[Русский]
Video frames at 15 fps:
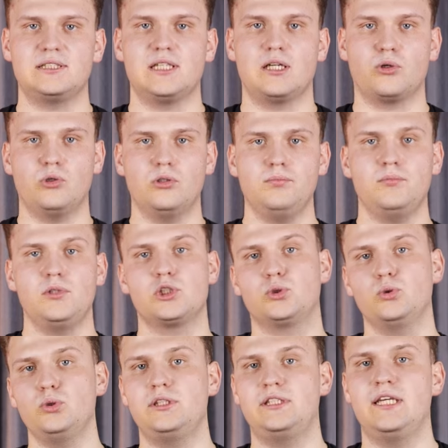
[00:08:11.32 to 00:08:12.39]
сторон,
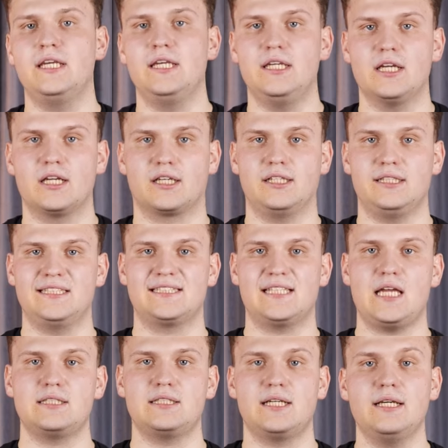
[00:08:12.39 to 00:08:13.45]
судьи и
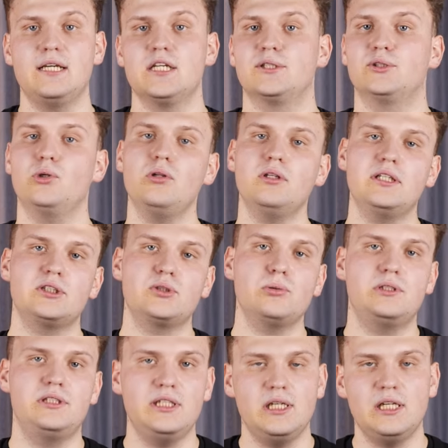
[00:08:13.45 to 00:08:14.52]
организаторы долго
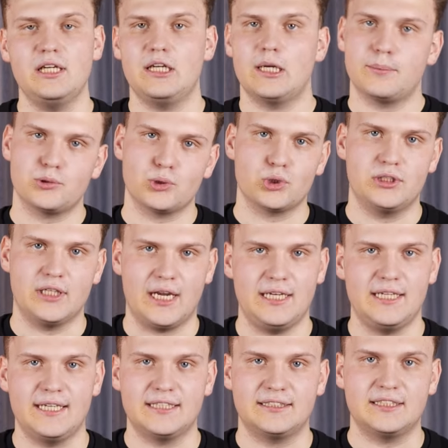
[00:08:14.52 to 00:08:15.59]
судили и
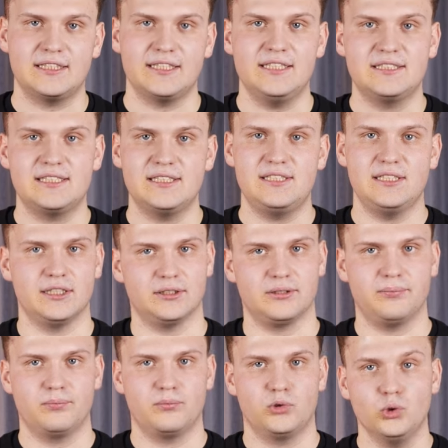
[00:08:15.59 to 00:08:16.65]
обсуждали этот инцидент,
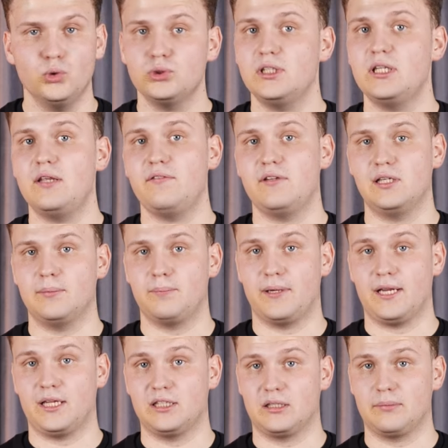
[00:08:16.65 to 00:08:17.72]
но установили
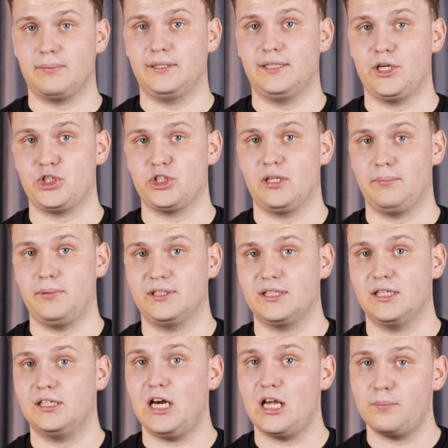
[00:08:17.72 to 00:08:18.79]
порядок подачи
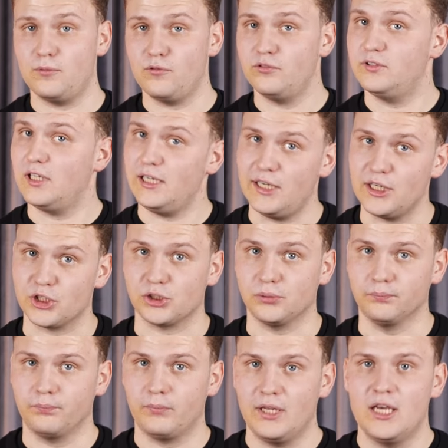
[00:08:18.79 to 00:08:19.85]
напитка Карпову в
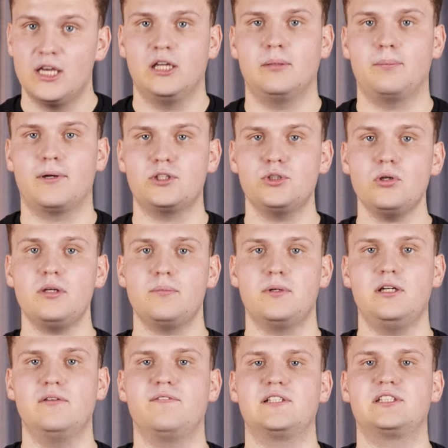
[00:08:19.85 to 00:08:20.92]
дальнейшем. Репортеры
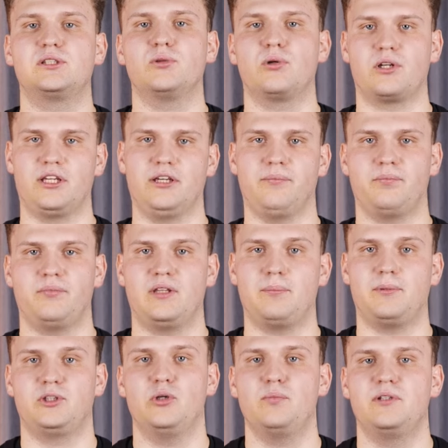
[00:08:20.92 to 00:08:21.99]
были в восторге. На
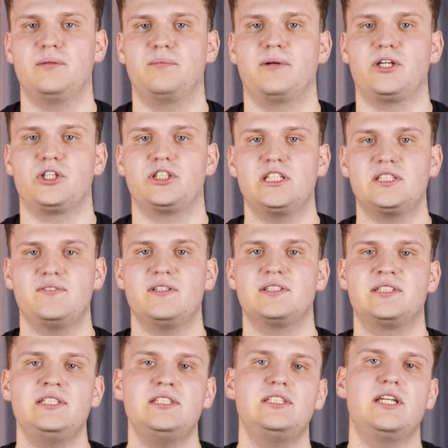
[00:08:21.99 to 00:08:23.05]
подобные происшествия
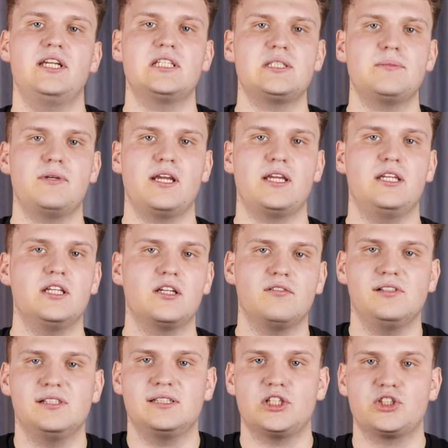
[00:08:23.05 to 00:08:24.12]
с интересом
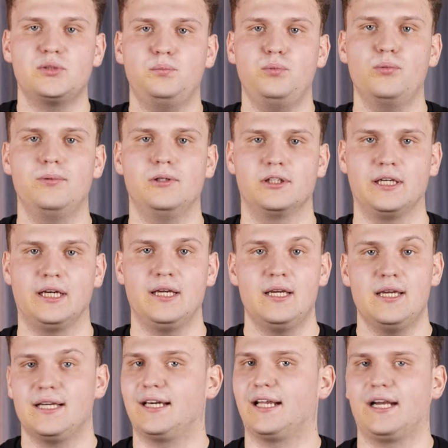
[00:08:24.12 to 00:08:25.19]
реагировала даже публика,
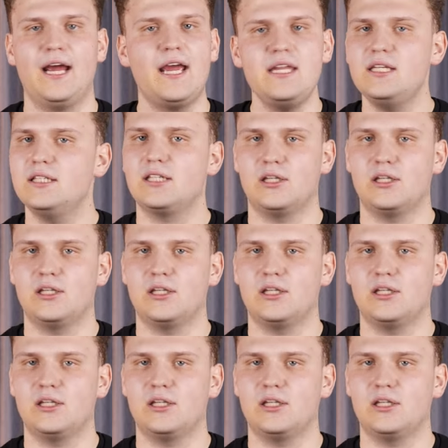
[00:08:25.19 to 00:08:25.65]
крайне